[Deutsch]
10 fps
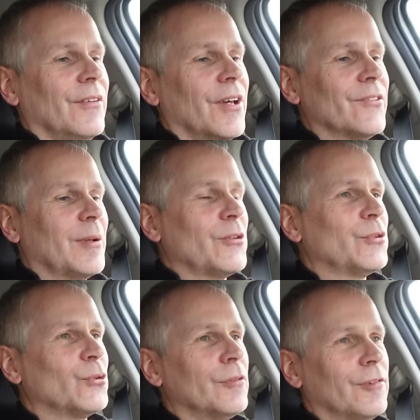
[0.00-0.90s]
Das ist
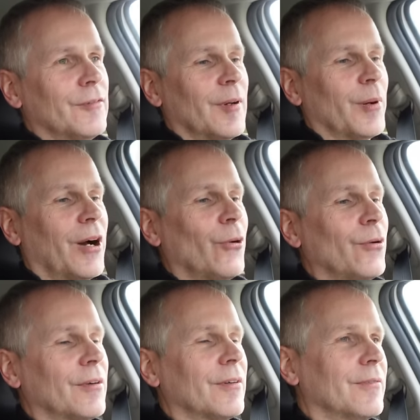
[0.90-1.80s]
natürlich gut für den
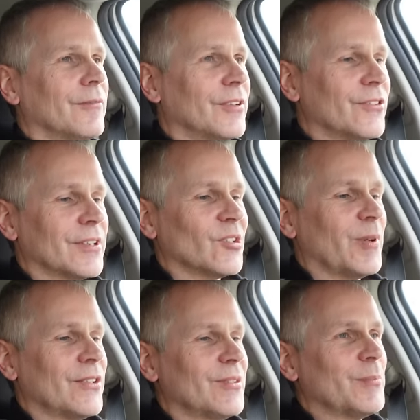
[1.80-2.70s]
Verbrauch. Wir sind jetzt
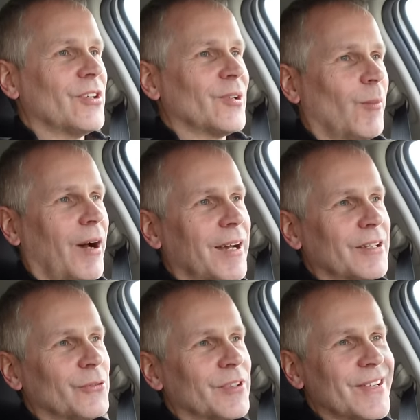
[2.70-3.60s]
bei
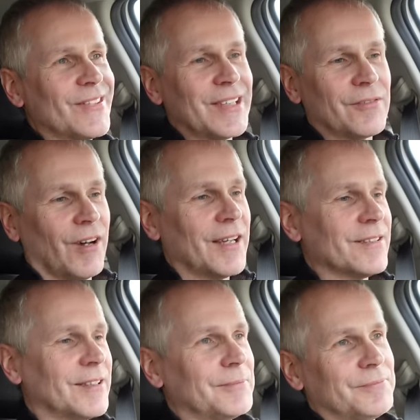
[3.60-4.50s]
17,8 und er sinkt
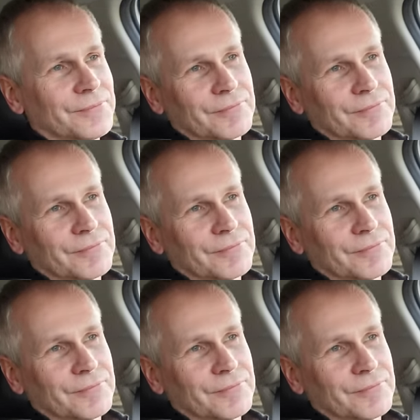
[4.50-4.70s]
weiter.